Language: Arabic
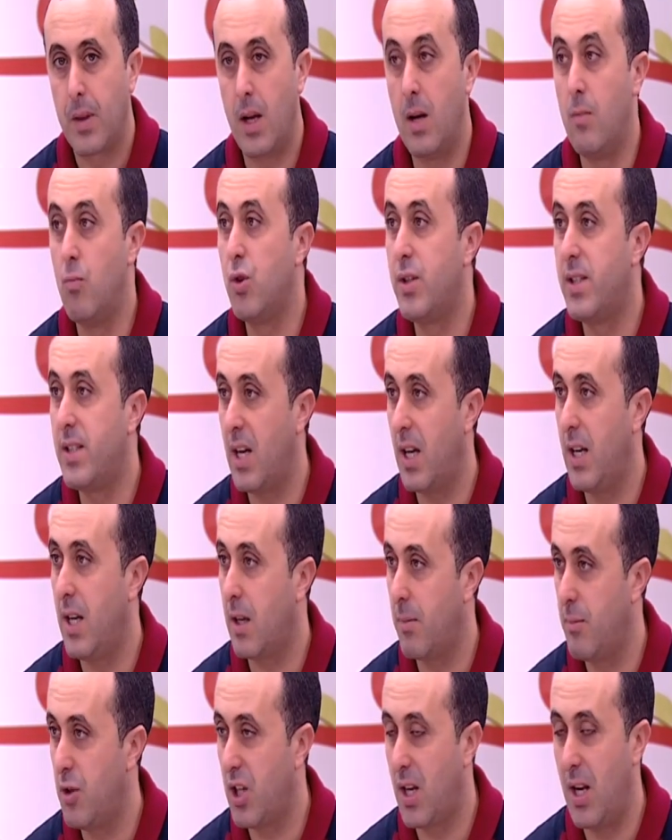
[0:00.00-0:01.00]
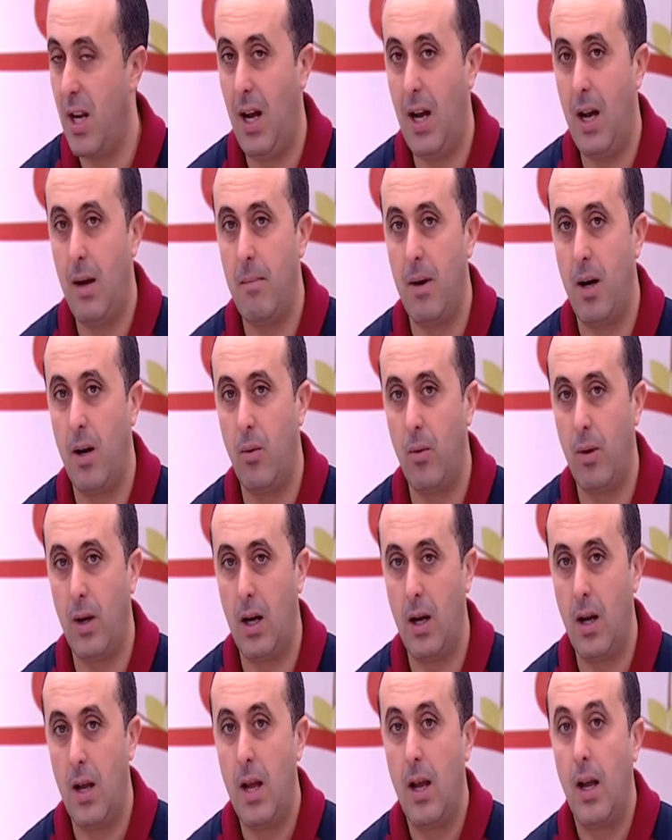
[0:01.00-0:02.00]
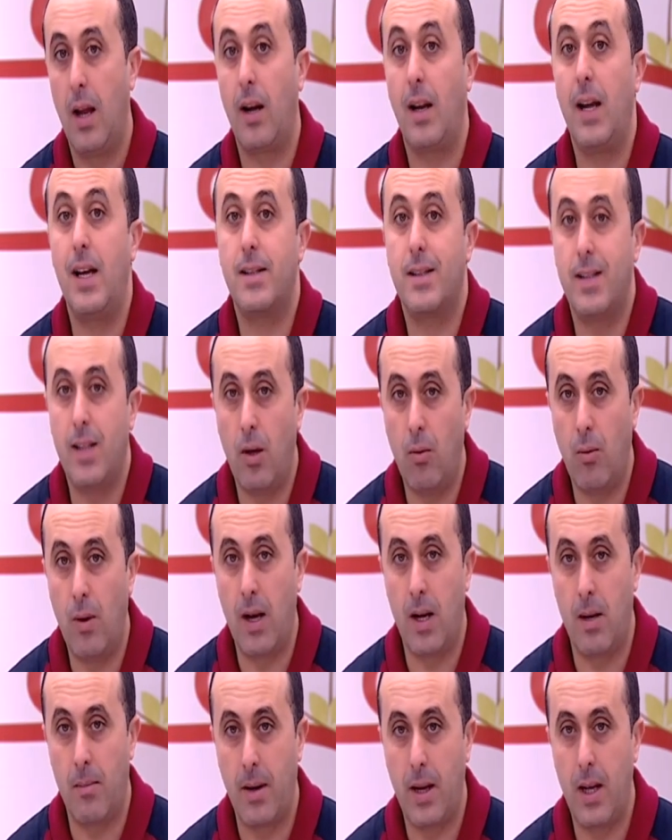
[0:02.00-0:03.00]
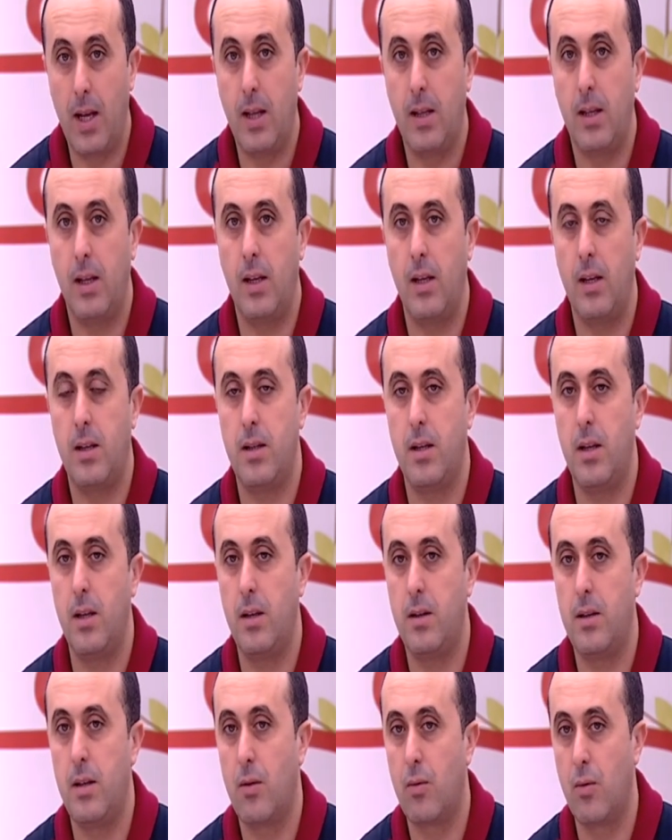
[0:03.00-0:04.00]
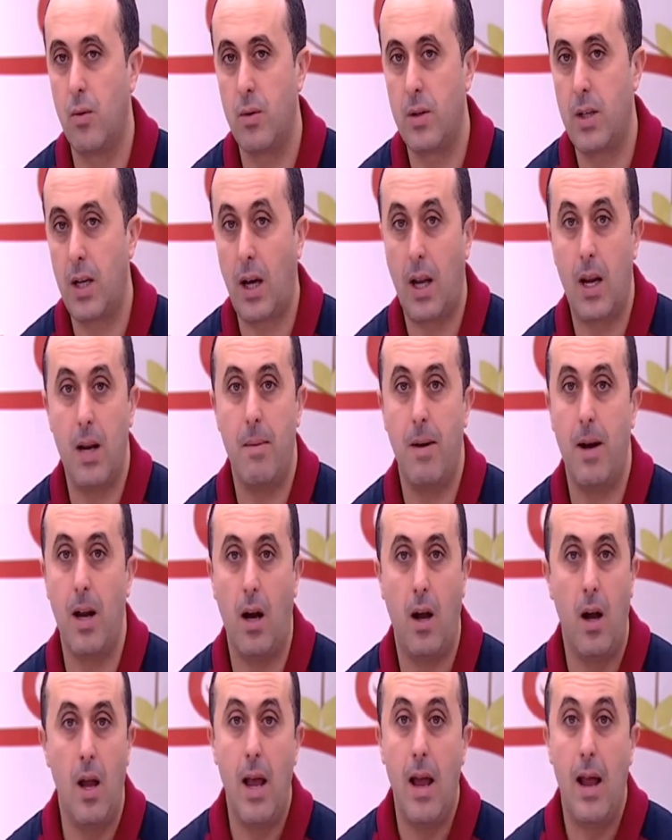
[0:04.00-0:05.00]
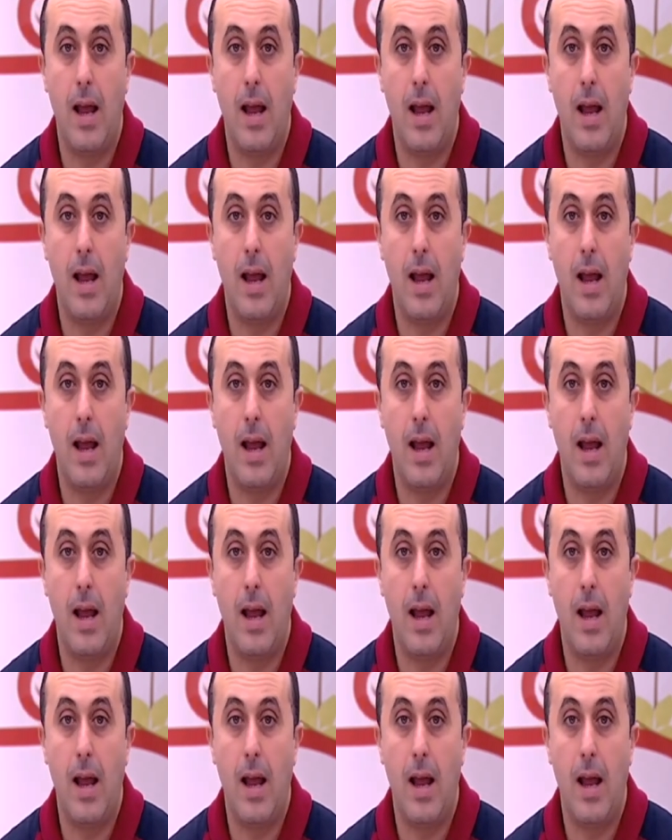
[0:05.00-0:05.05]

المستهلك بشكل عام او لا الله يحسن العوان المريض يعني تيكون تيقلب على